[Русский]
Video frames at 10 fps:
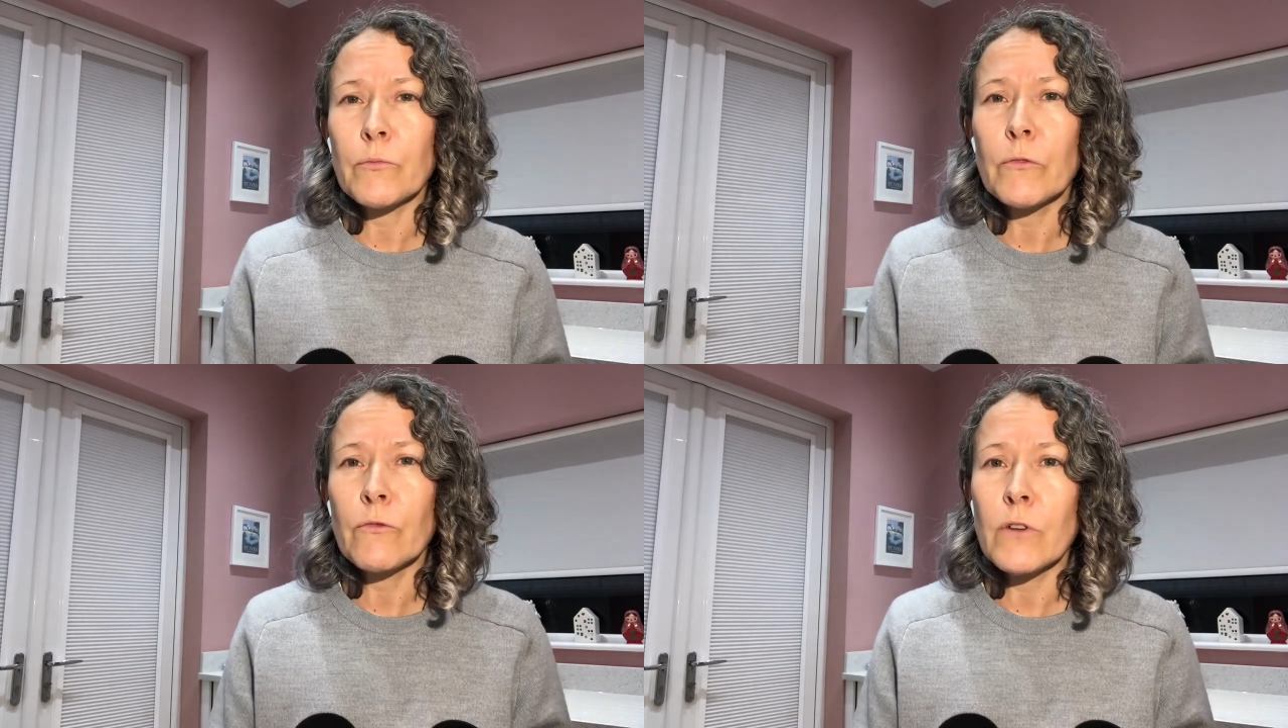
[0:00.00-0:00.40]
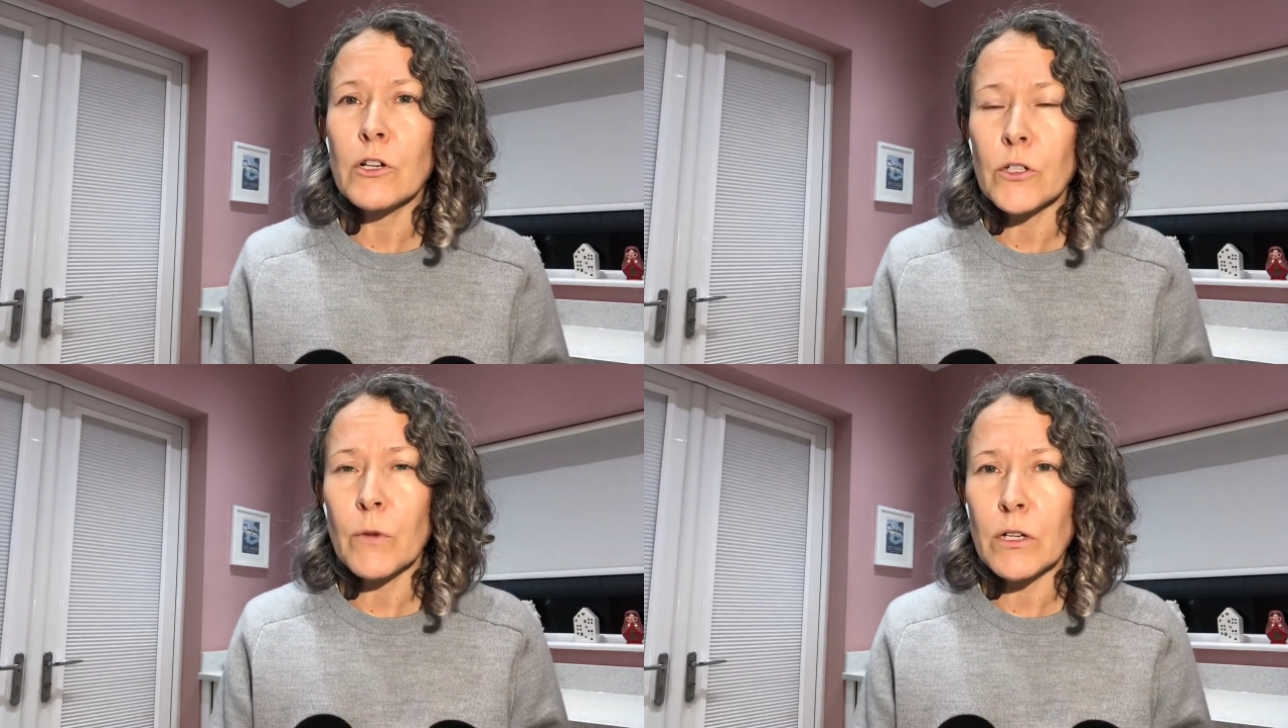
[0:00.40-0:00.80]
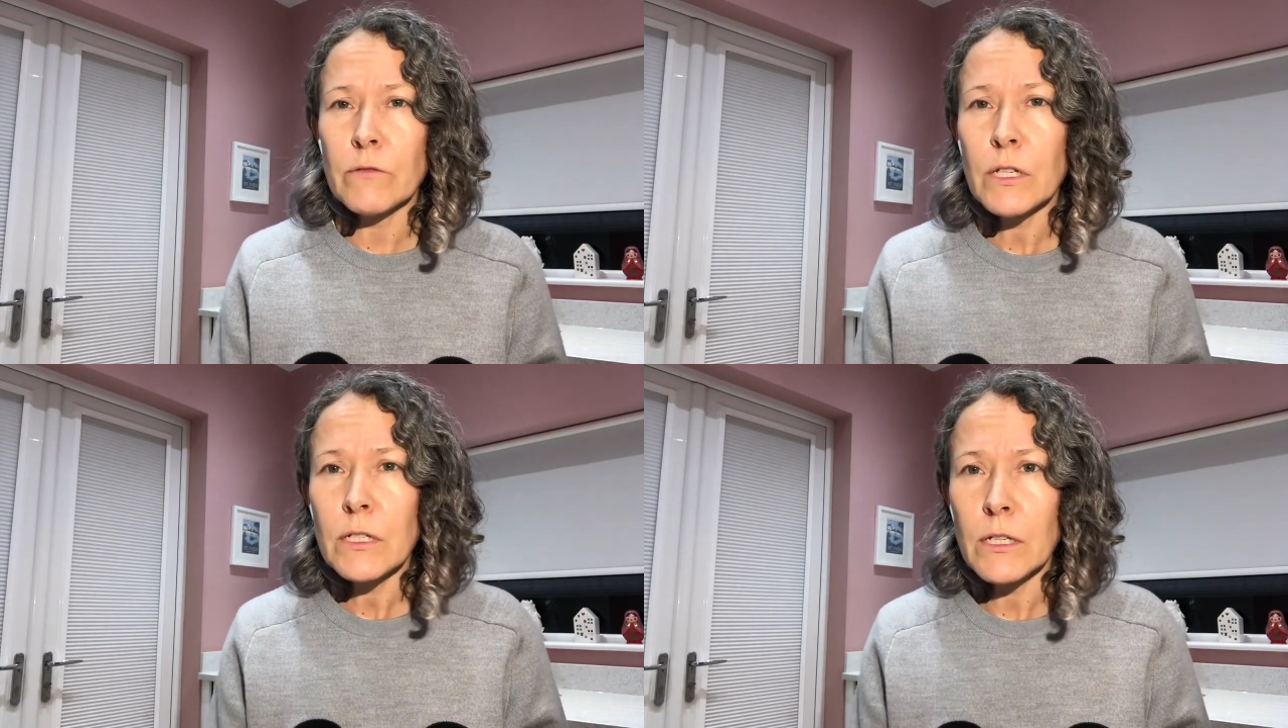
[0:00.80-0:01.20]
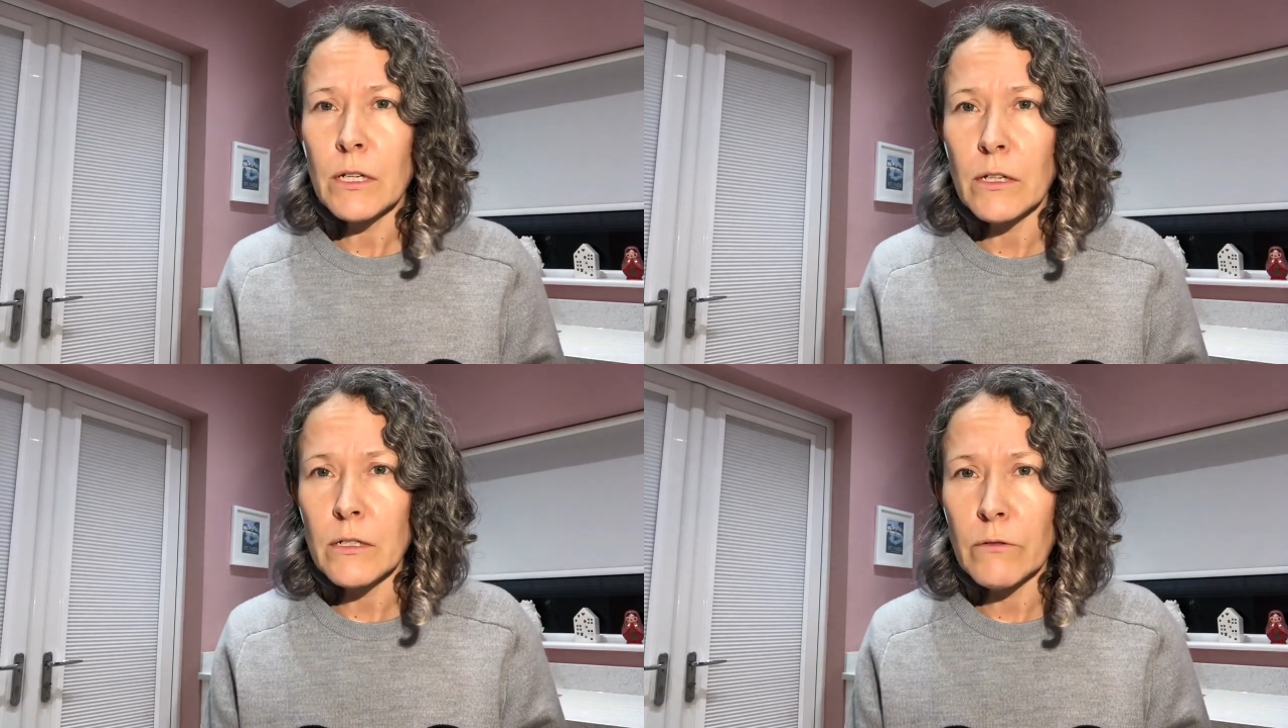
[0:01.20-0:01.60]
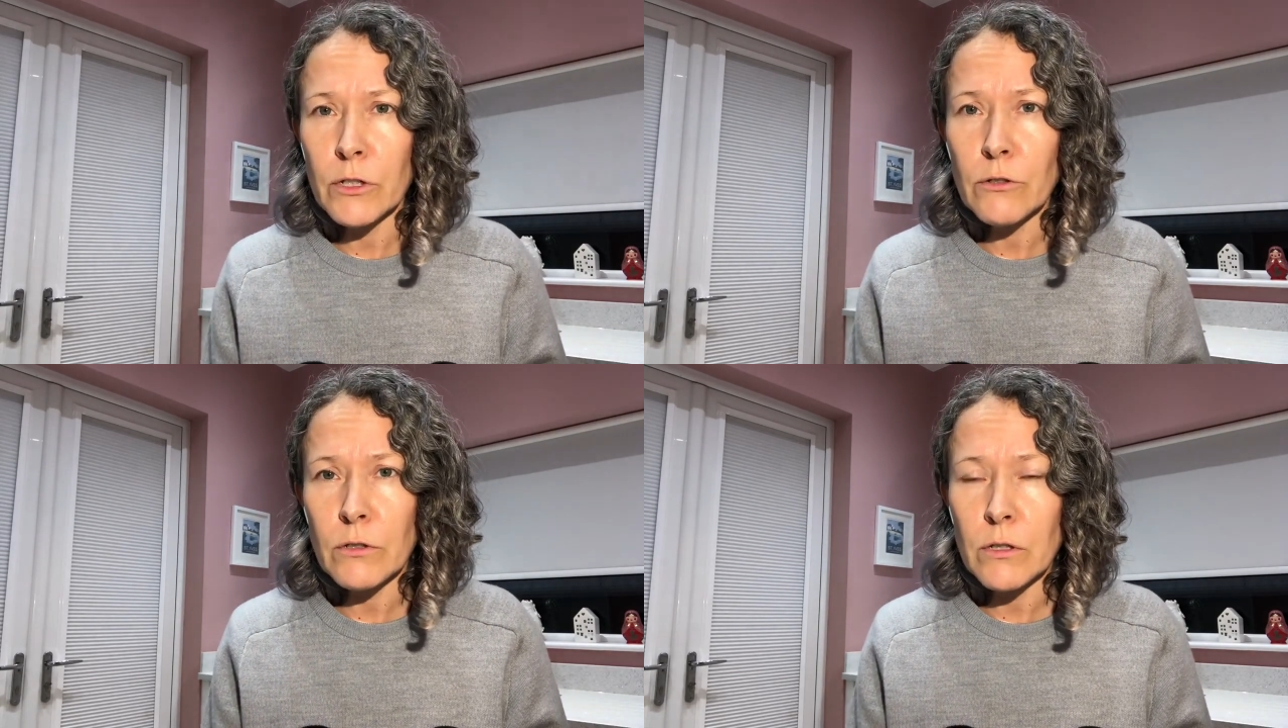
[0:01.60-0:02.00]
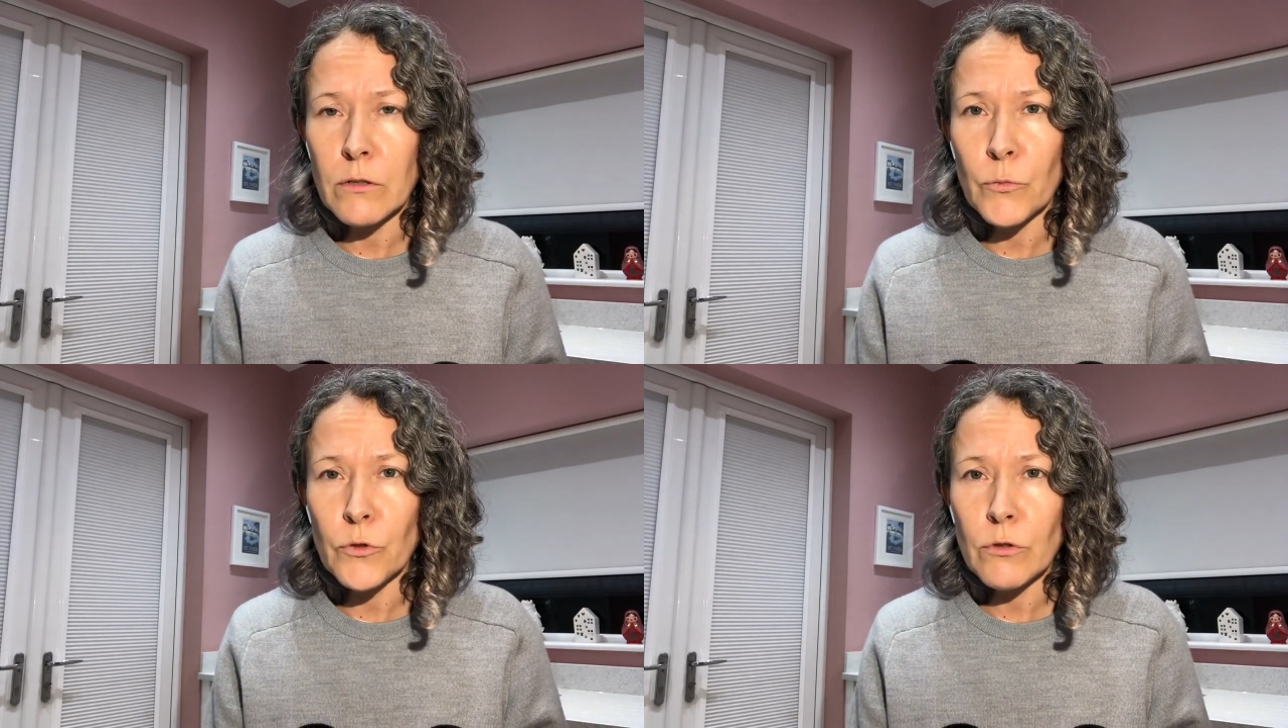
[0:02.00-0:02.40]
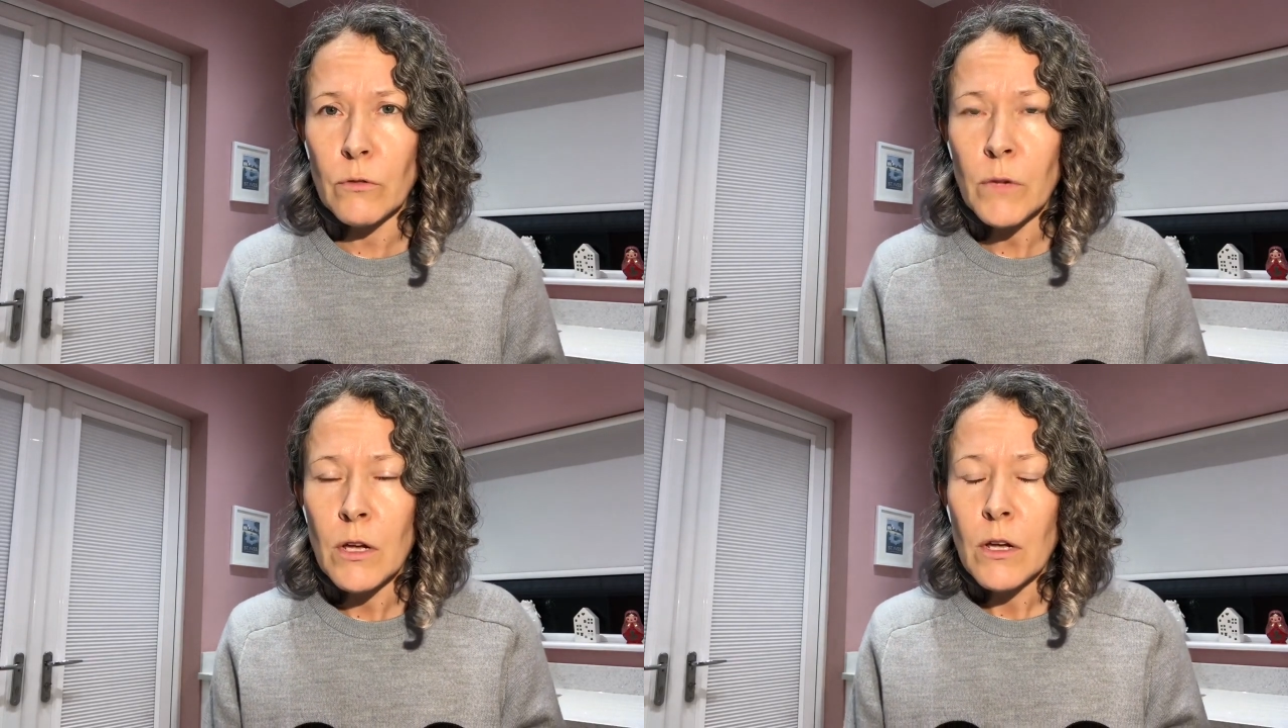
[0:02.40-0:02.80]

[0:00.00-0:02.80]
в вашем развитии, если вы идете этим путем.